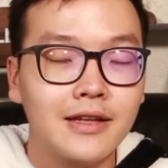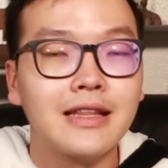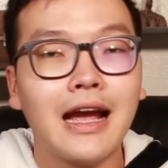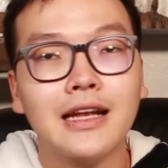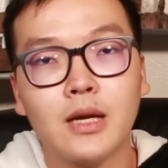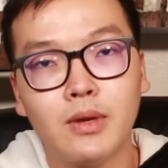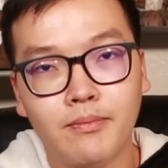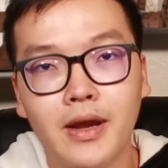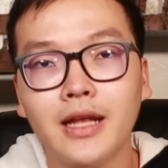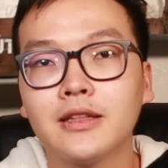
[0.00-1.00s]
Hiện tại theo
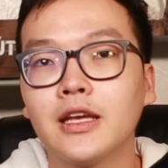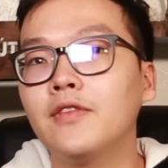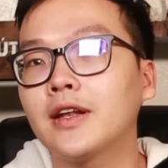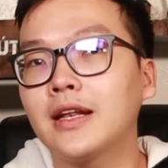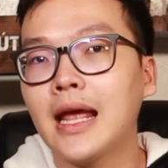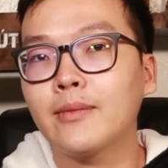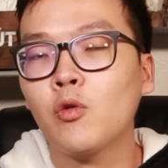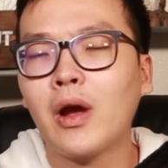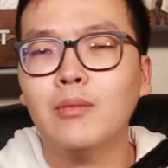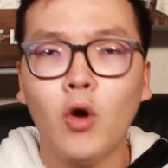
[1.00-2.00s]
mình biết thì Việt Nam có
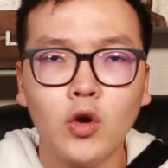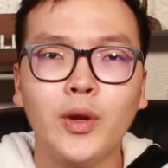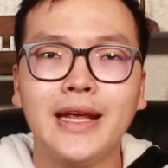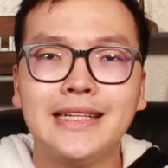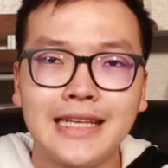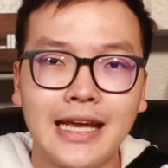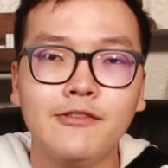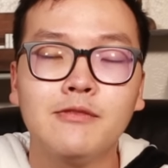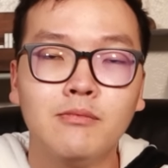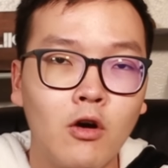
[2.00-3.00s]
khoảng 4 quỹ ETF
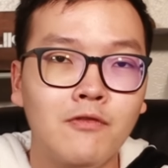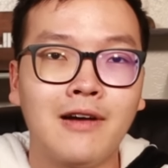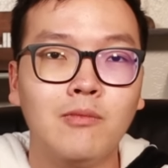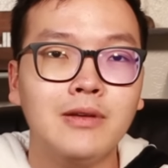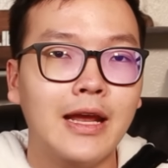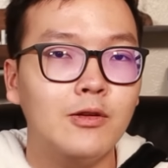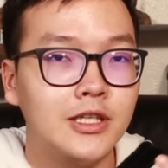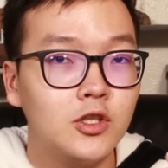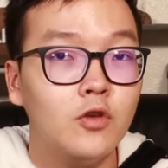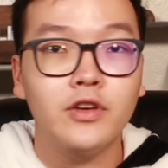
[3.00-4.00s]
mô phỏng theo
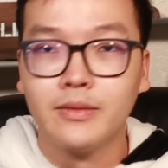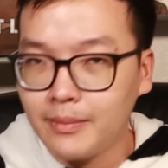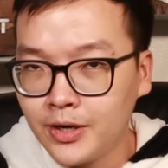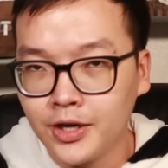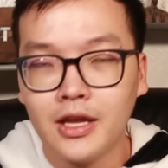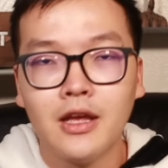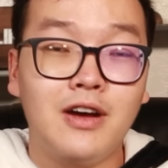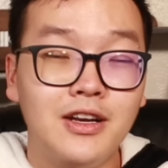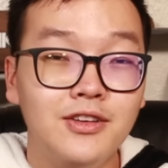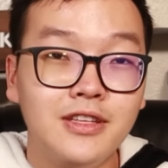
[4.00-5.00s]
chỉ số VN30
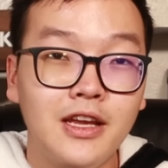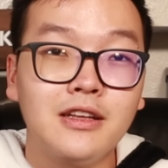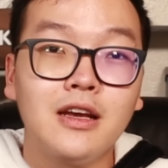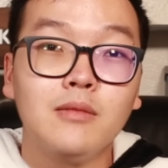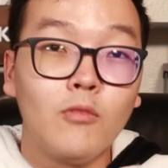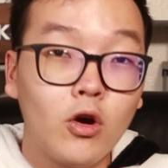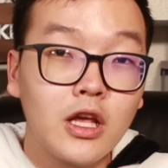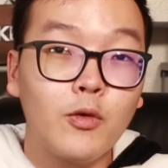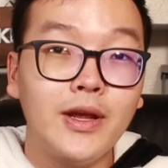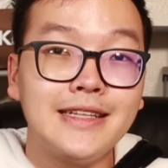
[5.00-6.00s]
và đương nhiên bốn
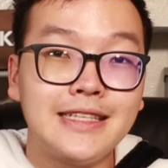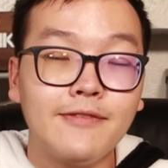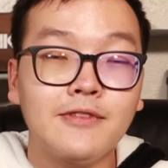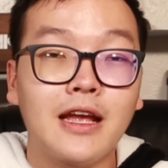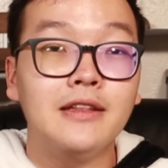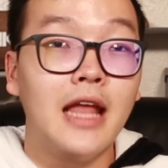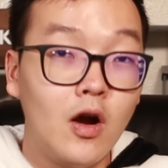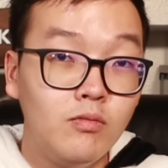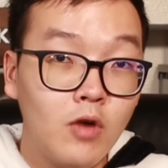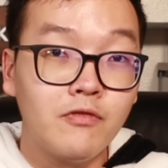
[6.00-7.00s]
cái quỹ ETF này
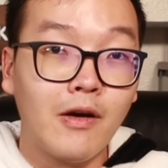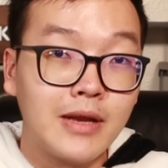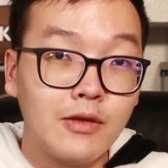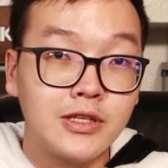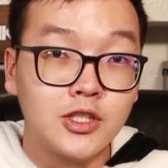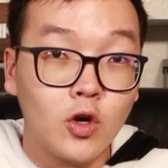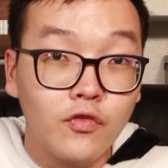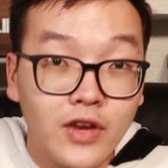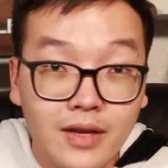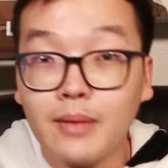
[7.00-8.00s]
đều mô phỏng theo chỉ số
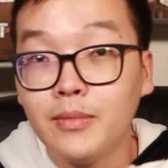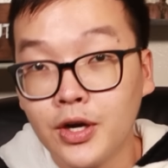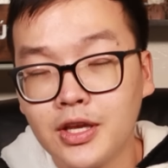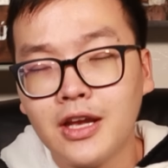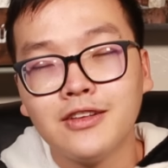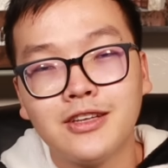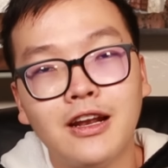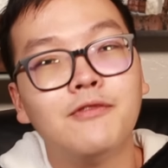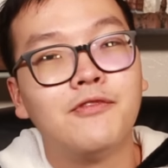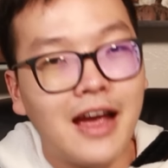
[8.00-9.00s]
VN30 cho
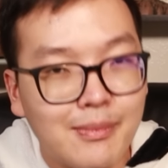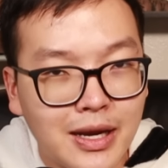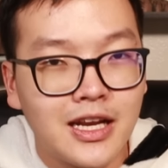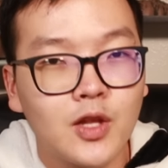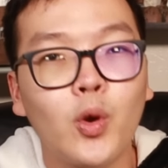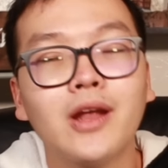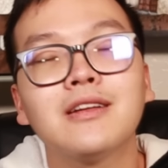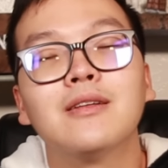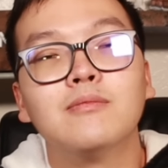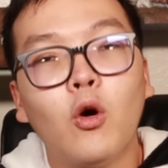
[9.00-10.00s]
nên về mặt lý thuyết
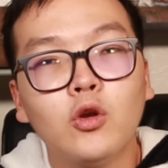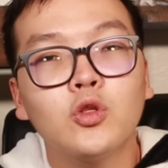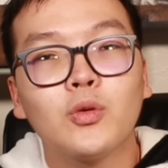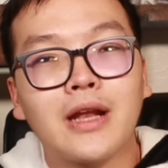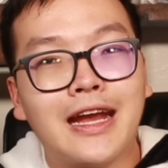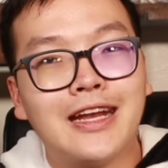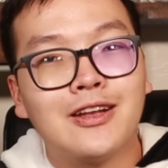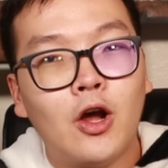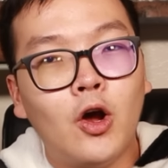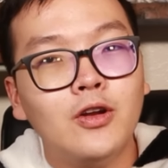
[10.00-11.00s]
bốn tụi này
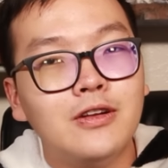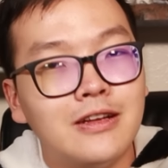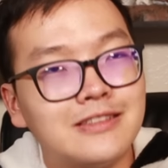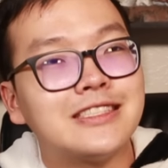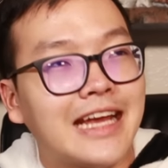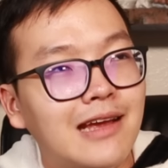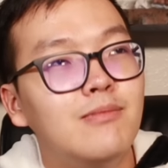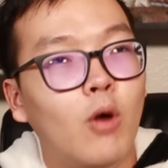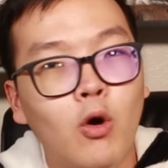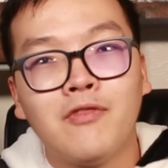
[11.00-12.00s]
nó sẽ
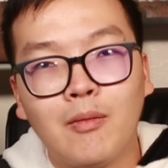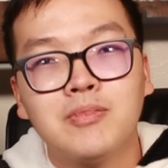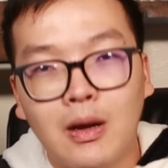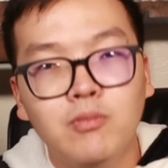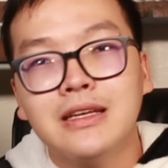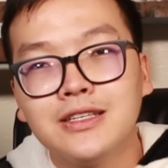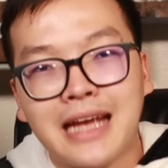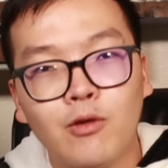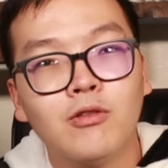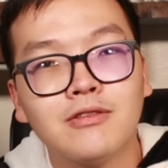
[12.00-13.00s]
mô phỏng giống như
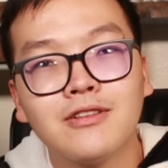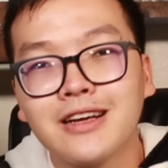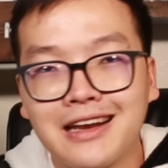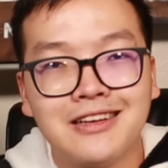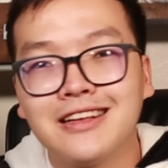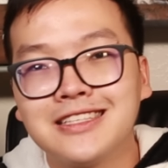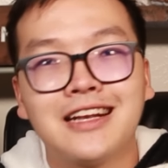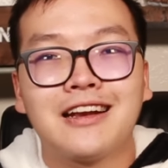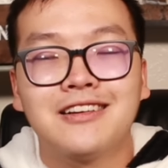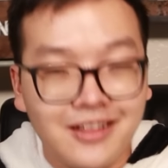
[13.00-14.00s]
nhau nó gần như là
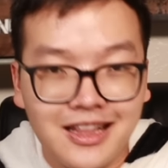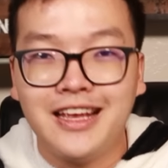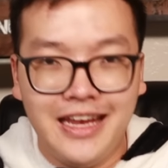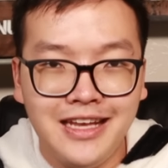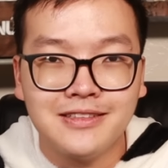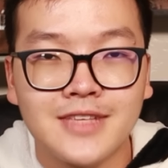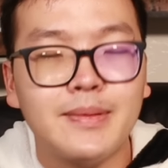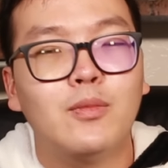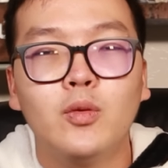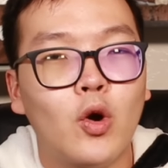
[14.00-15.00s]
chênh lệch rất là ít các
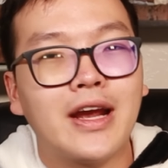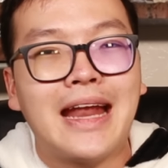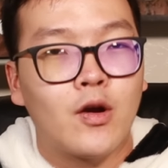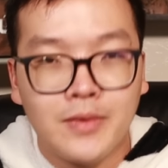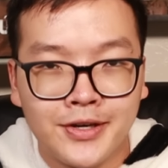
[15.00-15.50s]
bạn muốn mua cái nào cũng